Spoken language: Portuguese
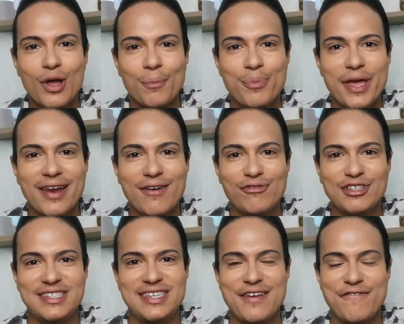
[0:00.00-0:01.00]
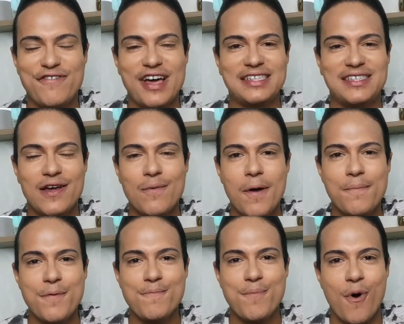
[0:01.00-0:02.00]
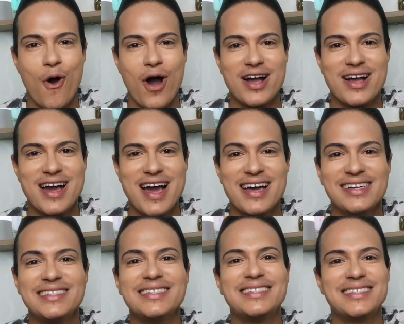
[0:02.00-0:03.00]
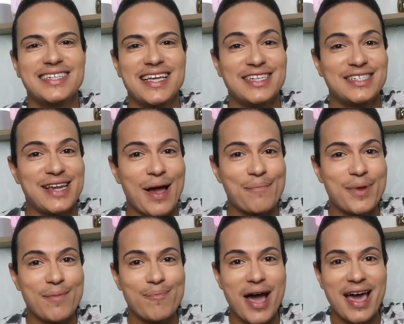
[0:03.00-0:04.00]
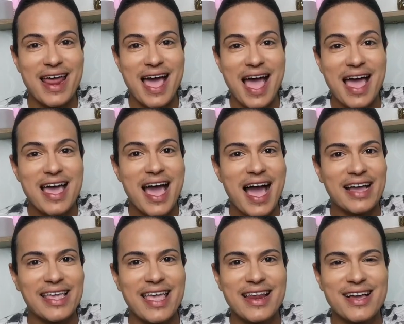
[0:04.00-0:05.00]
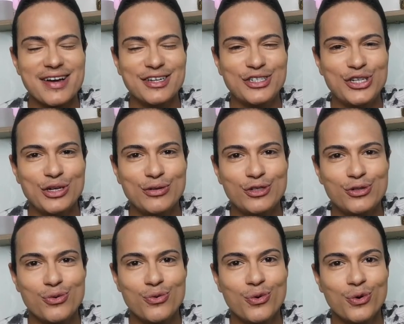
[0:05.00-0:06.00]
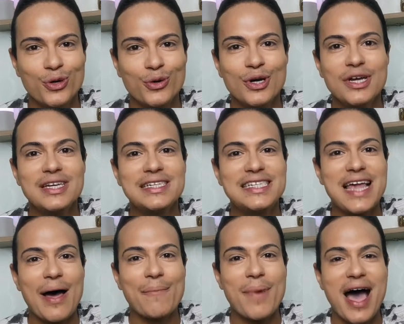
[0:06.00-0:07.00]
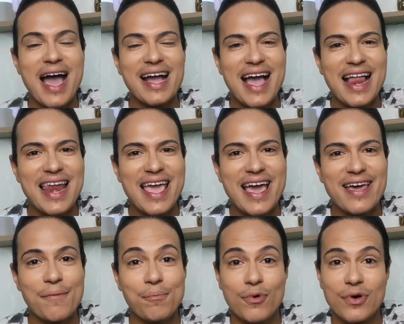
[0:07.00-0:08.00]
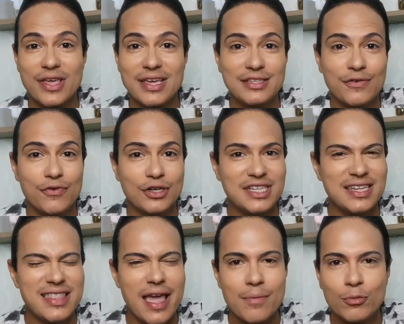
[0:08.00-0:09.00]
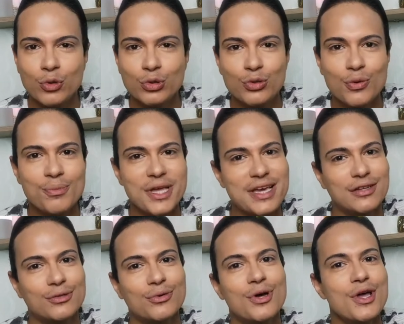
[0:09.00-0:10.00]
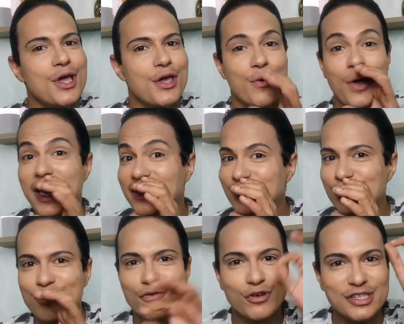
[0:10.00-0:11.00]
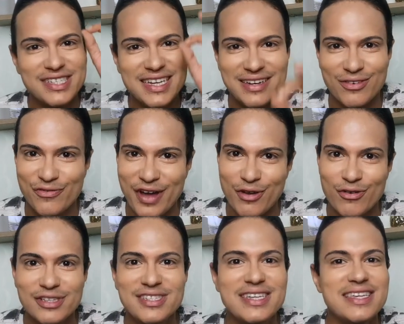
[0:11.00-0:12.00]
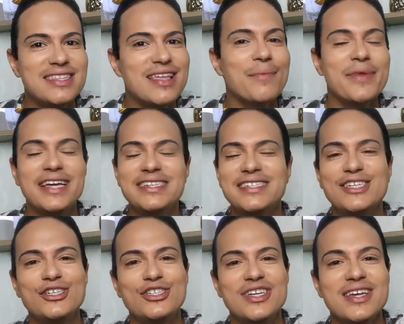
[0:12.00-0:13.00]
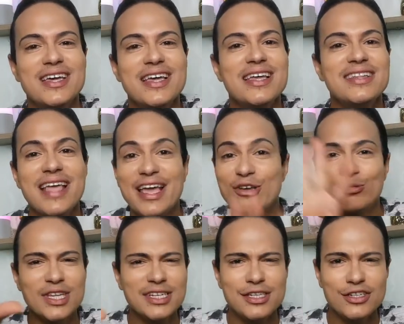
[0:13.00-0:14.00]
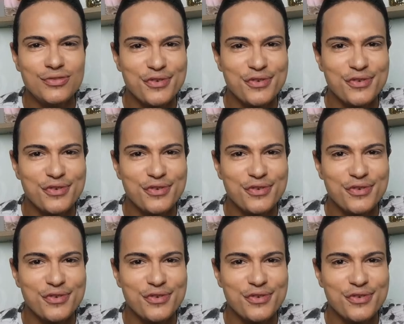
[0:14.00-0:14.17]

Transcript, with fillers: a pena você fazer uma pipoca, já preparar aquele cantinho escuro, chamar a galera, porque se você tem muito medo, eu garanto que você não vai conseguir terminar de assistir nenhum desses